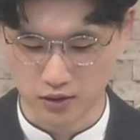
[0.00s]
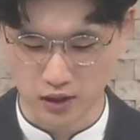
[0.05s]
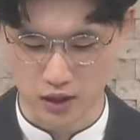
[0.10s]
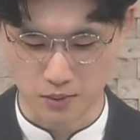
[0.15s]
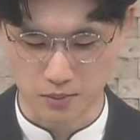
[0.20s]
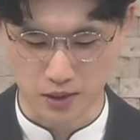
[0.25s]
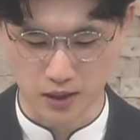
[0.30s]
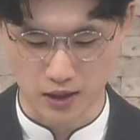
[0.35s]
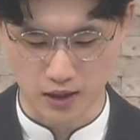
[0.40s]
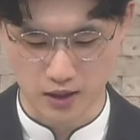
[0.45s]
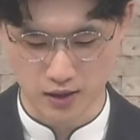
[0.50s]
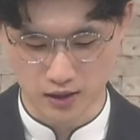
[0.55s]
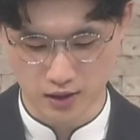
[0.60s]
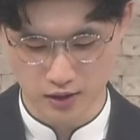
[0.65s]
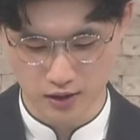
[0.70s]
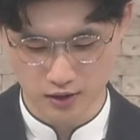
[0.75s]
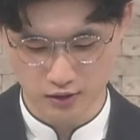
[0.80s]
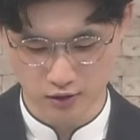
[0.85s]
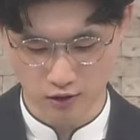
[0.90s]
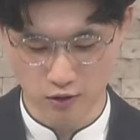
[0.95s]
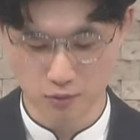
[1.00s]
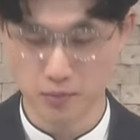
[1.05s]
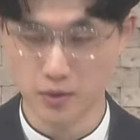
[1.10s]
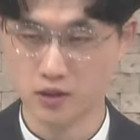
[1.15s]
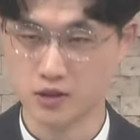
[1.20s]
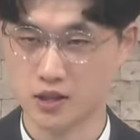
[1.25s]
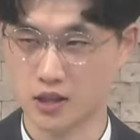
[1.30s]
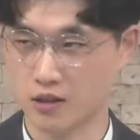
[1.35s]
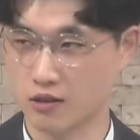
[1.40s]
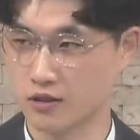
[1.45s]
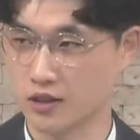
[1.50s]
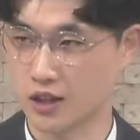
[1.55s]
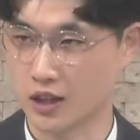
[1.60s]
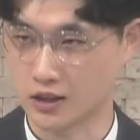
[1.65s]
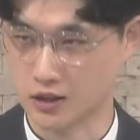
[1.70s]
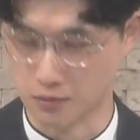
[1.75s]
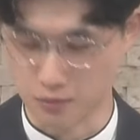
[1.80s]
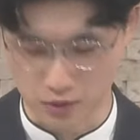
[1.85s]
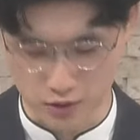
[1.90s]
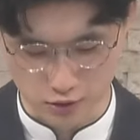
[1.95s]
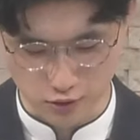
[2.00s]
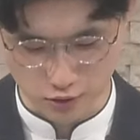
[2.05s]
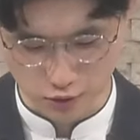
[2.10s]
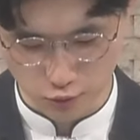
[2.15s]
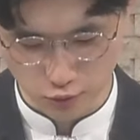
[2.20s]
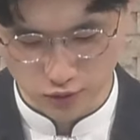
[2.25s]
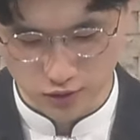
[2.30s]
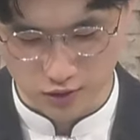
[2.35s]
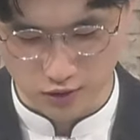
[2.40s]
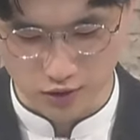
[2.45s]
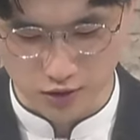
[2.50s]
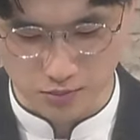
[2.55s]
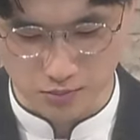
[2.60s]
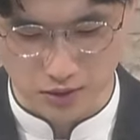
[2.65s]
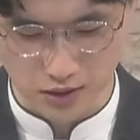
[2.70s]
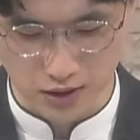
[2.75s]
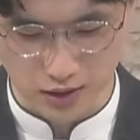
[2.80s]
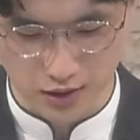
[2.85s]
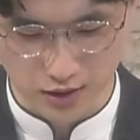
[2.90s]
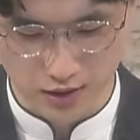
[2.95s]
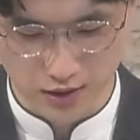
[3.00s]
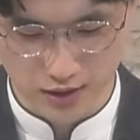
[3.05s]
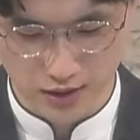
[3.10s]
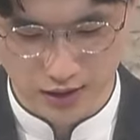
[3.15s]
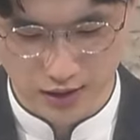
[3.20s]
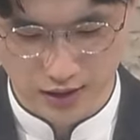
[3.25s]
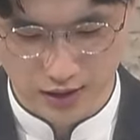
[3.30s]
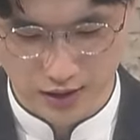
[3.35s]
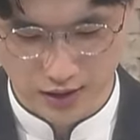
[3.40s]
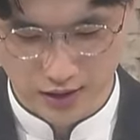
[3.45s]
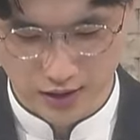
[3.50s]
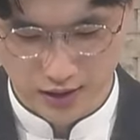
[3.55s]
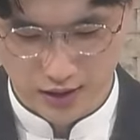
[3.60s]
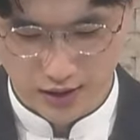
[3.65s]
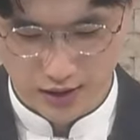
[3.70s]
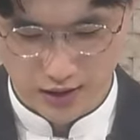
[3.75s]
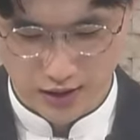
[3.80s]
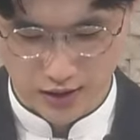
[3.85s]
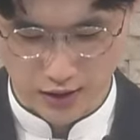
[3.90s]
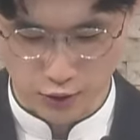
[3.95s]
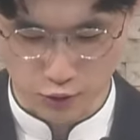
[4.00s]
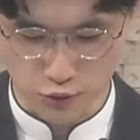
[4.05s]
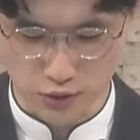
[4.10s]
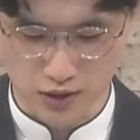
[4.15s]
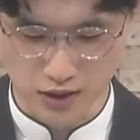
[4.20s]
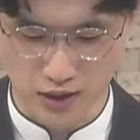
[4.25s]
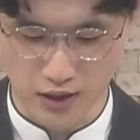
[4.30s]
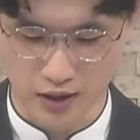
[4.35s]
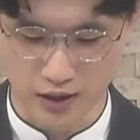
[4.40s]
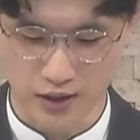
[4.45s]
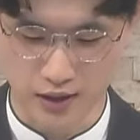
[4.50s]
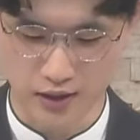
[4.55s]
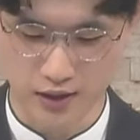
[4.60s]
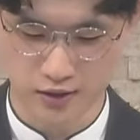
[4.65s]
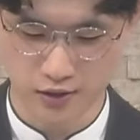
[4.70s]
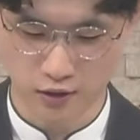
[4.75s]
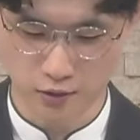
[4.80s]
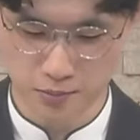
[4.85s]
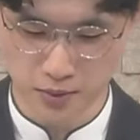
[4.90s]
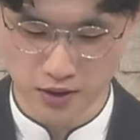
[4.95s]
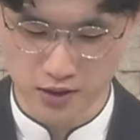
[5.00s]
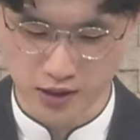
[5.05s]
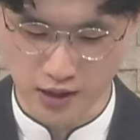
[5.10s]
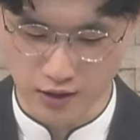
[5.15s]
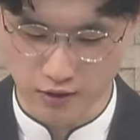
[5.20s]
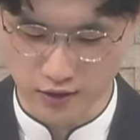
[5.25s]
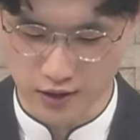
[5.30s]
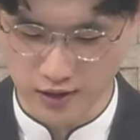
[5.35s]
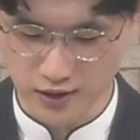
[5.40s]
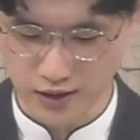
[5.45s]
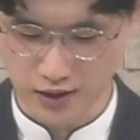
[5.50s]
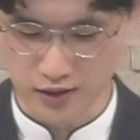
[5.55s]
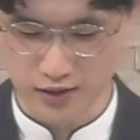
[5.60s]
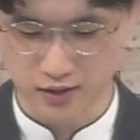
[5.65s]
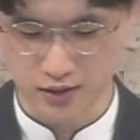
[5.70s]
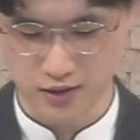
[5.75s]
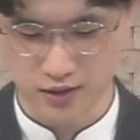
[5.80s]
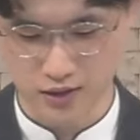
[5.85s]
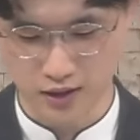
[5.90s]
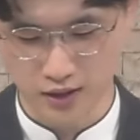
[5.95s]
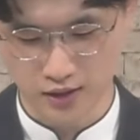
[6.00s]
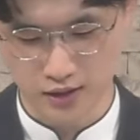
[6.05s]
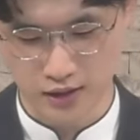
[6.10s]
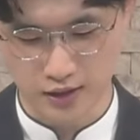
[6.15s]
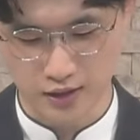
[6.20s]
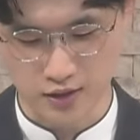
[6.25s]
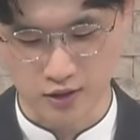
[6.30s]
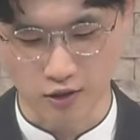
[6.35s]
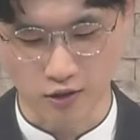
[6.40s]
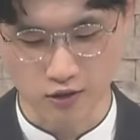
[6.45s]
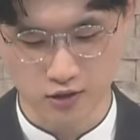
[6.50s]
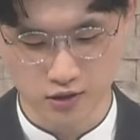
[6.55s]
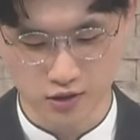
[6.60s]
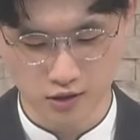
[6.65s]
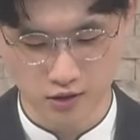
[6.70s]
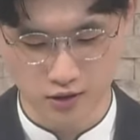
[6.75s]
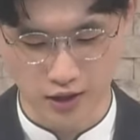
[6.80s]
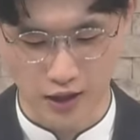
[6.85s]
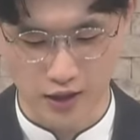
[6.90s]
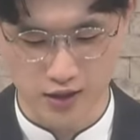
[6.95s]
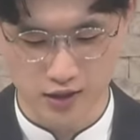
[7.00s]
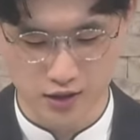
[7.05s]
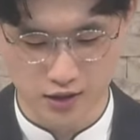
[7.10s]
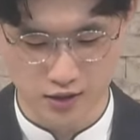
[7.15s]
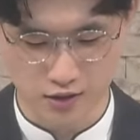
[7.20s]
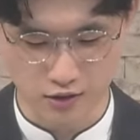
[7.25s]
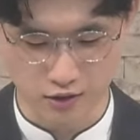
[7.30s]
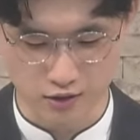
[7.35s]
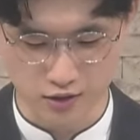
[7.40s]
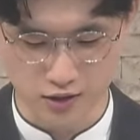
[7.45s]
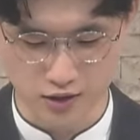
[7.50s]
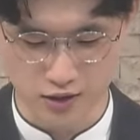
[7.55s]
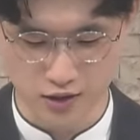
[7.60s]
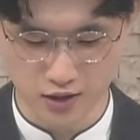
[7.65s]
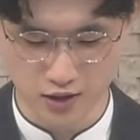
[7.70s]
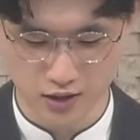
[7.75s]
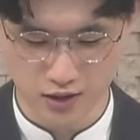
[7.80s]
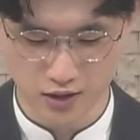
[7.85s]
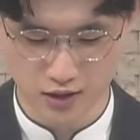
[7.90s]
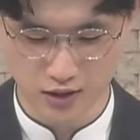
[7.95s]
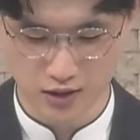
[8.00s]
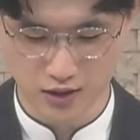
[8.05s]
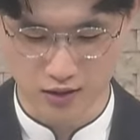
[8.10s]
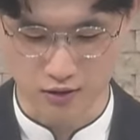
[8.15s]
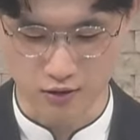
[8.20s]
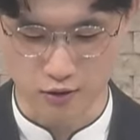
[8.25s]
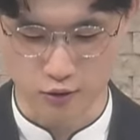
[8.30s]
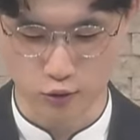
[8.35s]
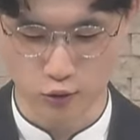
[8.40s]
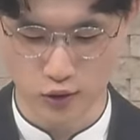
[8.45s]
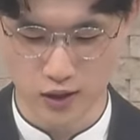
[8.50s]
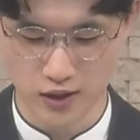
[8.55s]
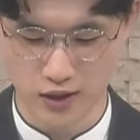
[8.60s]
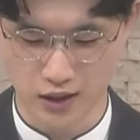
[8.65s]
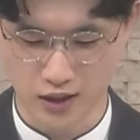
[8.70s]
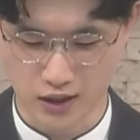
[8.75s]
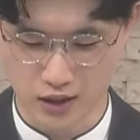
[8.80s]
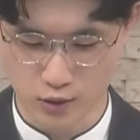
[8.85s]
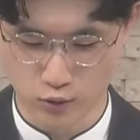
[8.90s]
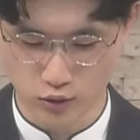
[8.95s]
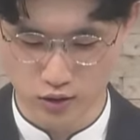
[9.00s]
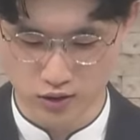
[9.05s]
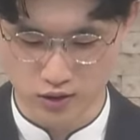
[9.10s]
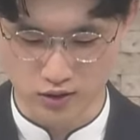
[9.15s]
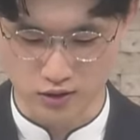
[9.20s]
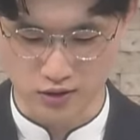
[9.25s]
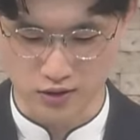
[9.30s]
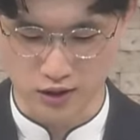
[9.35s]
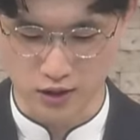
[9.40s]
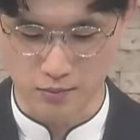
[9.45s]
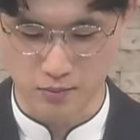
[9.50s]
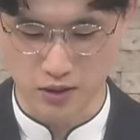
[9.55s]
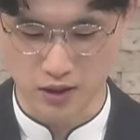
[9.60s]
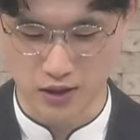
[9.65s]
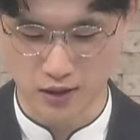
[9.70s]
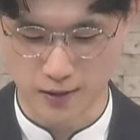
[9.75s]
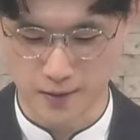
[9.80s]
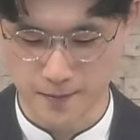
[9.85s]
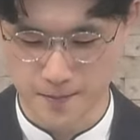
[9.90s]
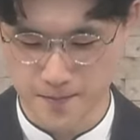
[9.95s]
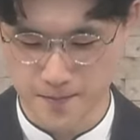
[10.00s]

아마 성벽 재건이 가장 먼저 떠오를 것입니다. 그리고 이제 성벽 재건에 따른 그에 따른 영적 갱신 역시 어, 또 하나의 키워드입니다.